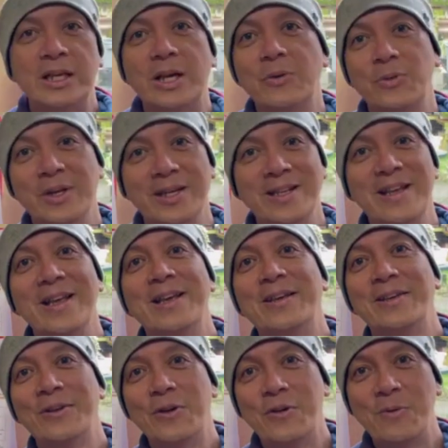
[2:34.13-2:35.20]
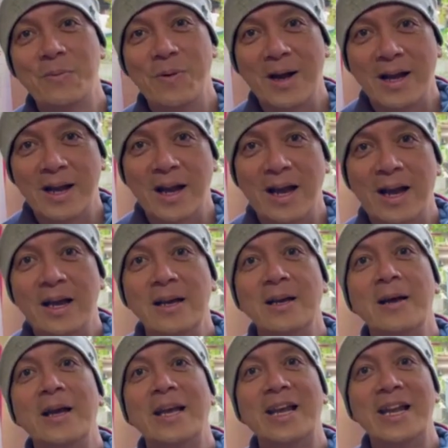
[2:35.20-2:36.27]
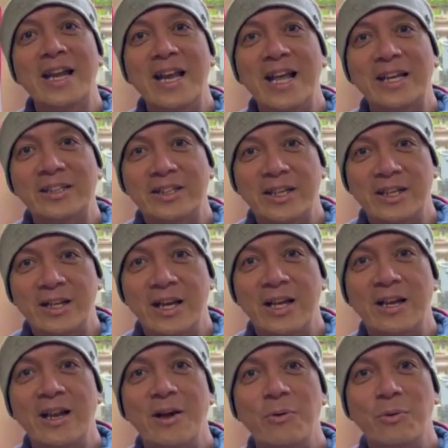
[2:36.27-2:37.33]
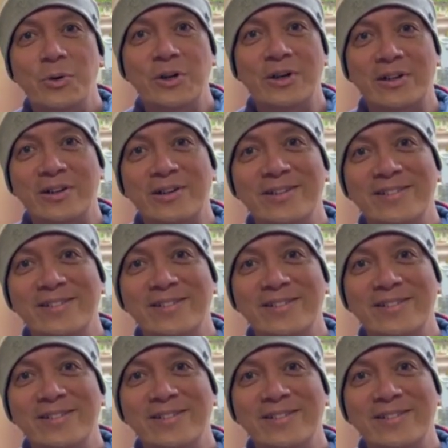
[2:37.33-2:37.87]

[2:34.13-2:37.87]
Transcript: gawin yung mga electrical work.